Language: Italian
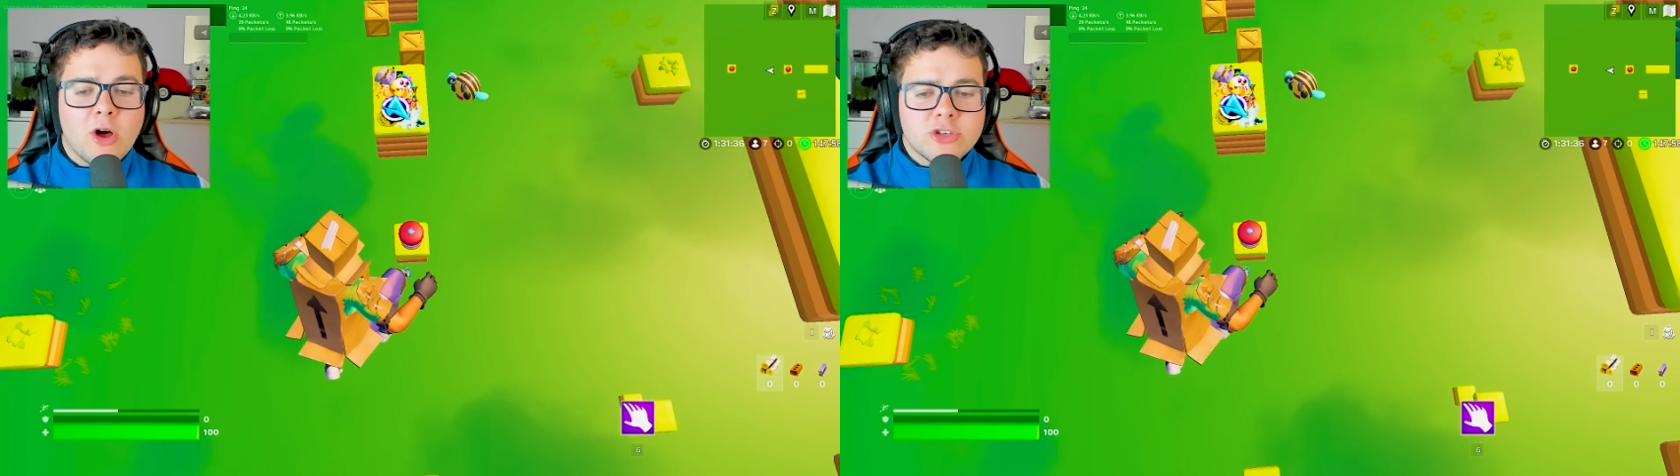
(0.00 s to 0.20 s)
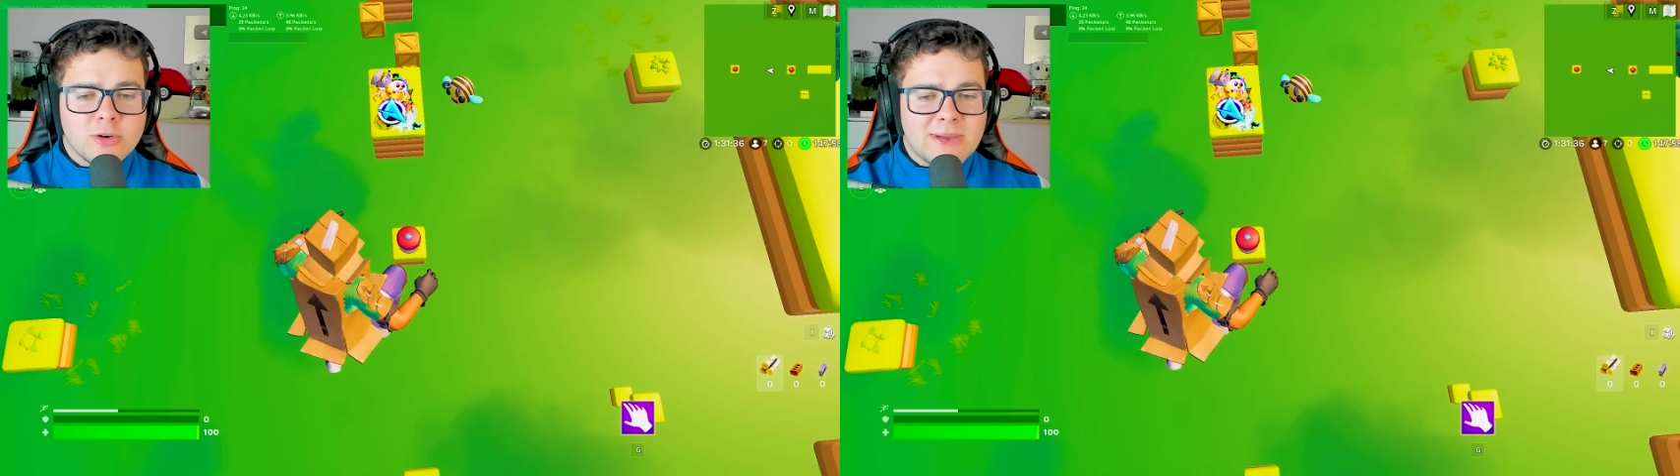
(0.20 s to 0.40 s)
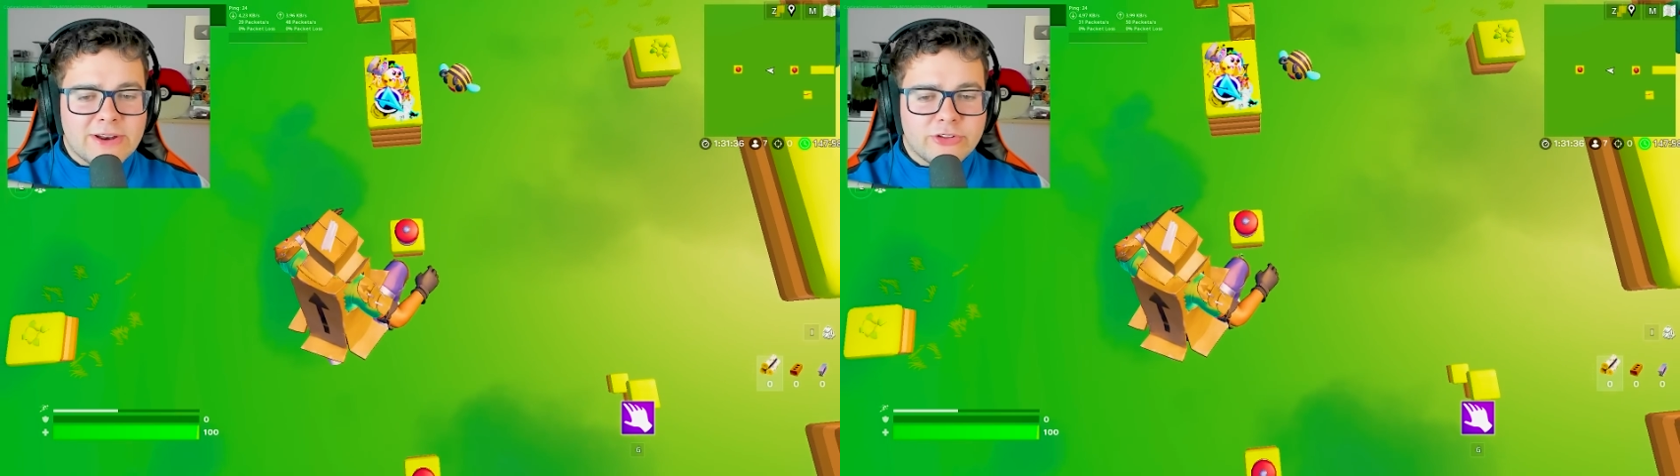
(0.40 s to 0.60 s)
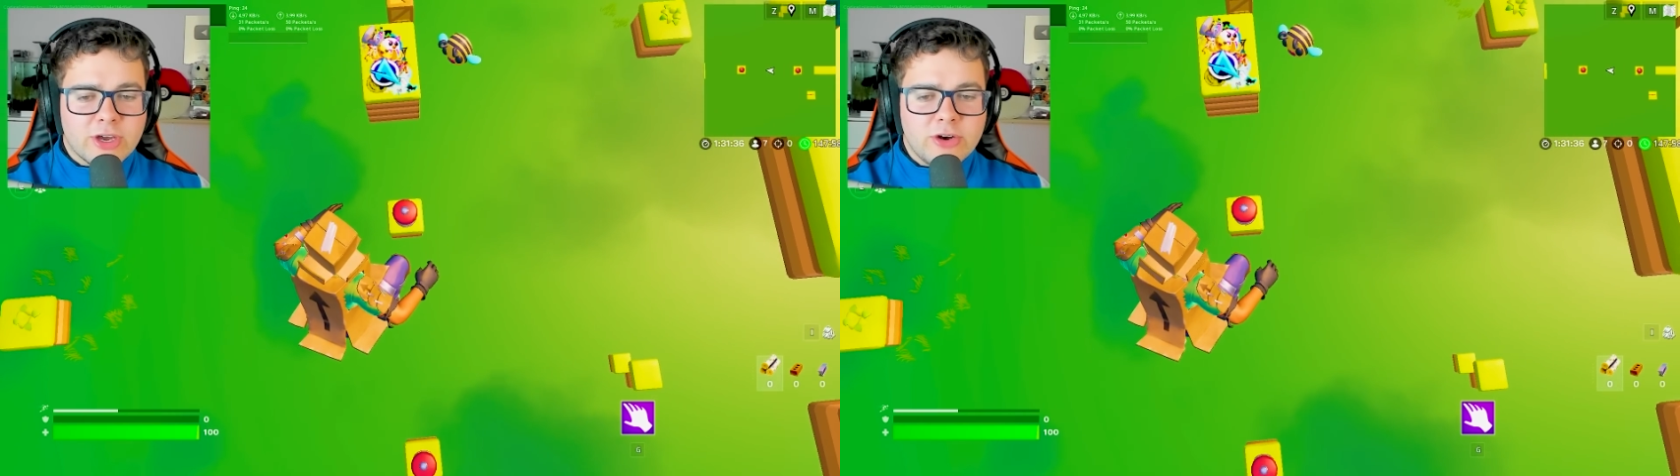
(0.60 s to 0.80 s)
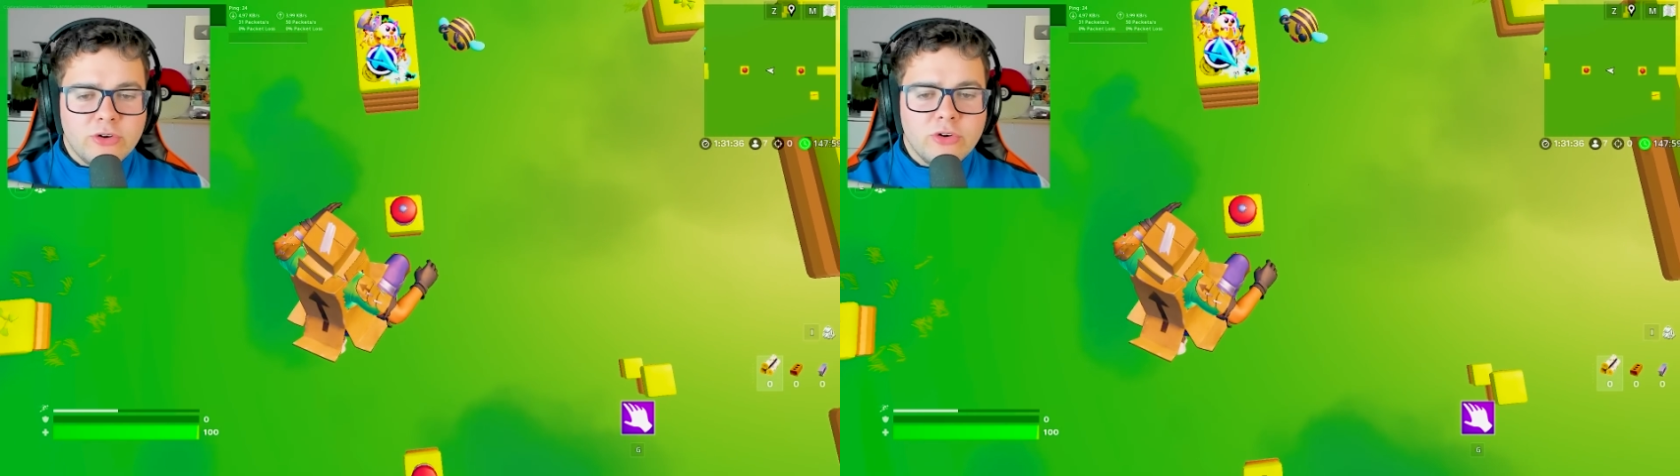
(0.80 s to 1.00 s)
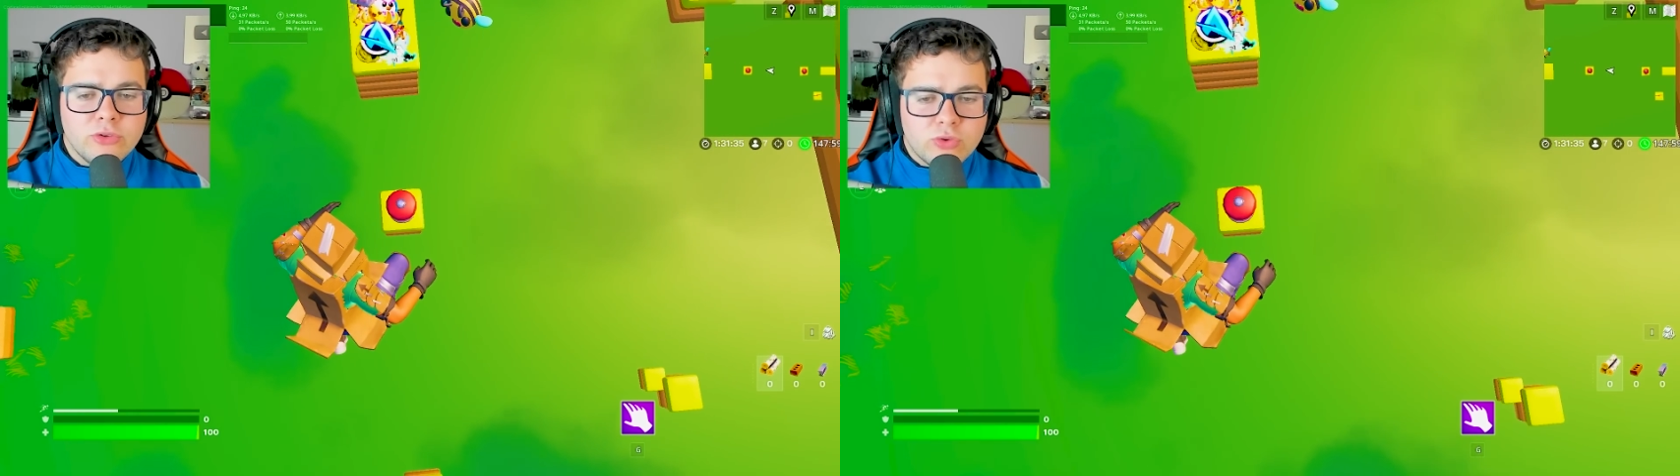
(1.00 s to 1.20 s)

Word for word: ho scoperto che non